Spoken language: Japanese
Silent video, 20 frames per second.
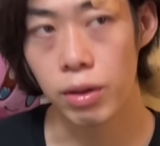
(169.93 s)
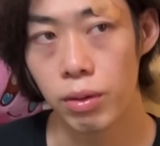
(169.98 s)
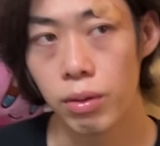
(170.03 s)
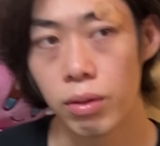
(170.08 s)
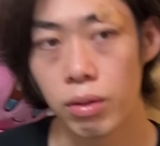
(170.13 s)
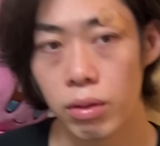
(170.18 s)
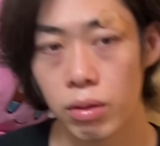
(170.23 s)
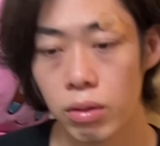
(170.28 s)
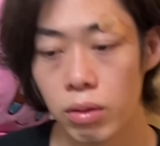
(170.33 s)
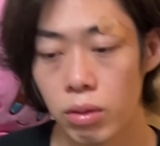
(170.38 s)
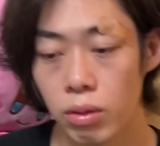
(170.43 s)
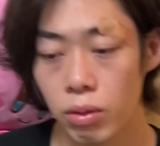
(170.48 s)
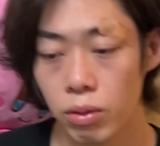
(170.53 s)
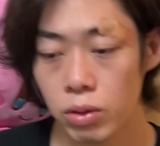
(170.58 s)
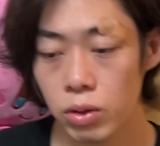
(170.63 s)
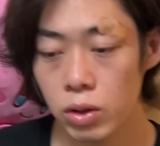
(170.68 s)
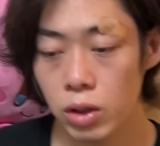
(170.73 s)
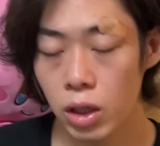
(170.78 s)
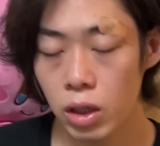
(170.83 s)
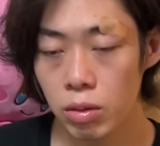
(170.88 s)
ど、お湯
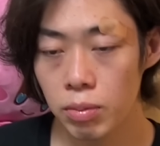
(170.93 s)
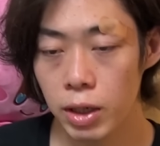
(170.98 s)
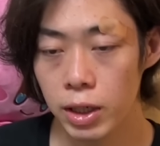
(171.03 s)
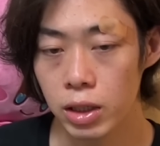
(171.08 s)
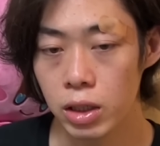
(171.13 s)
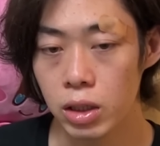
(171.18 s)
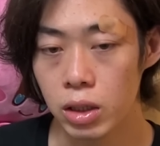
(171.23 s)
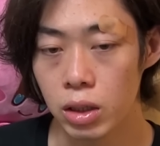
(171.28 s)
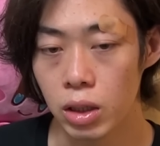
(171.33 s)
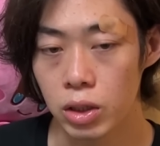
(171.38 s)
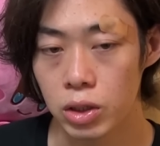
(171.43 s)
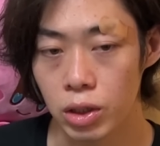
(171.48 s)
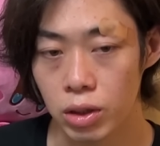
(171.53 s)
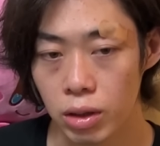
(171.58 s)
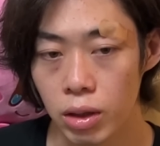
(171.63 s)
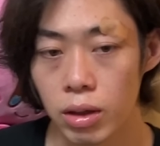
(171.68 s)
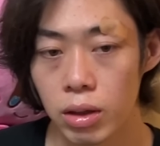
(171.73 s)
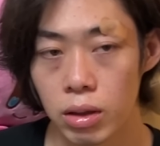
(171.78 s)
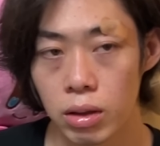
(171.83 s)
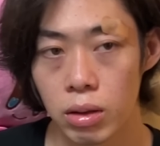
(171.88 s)
入れる前に入れちゃっ
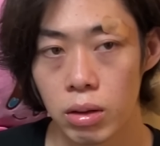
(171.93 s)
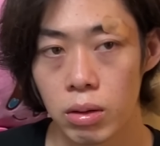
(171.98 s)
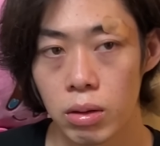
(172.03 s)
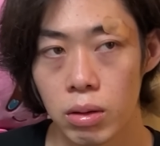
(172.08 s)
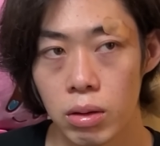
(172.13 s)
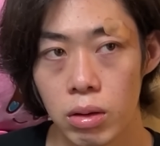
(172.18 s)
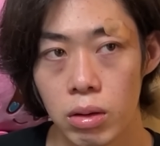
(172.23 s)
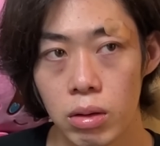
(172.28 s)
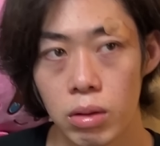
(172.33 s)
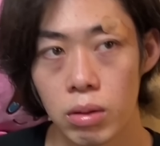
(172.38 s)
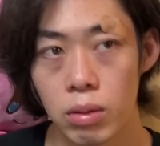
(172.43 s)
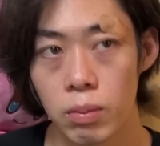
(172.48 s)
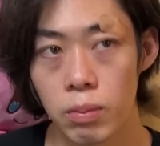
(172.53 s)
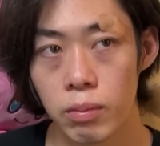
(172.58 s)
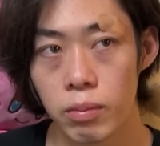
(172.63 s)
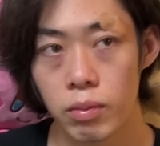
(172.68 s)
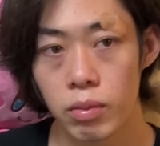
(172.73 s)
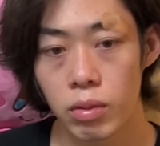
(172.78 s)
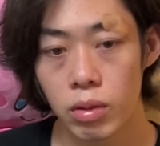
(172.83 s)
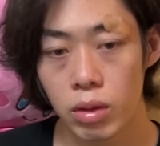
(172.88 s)
た。
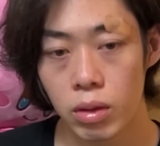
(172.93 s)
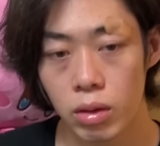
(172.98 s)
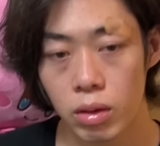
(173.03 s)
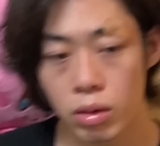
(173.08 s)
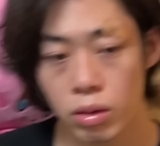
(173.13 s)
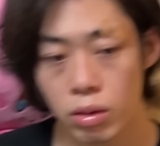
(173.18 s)
やば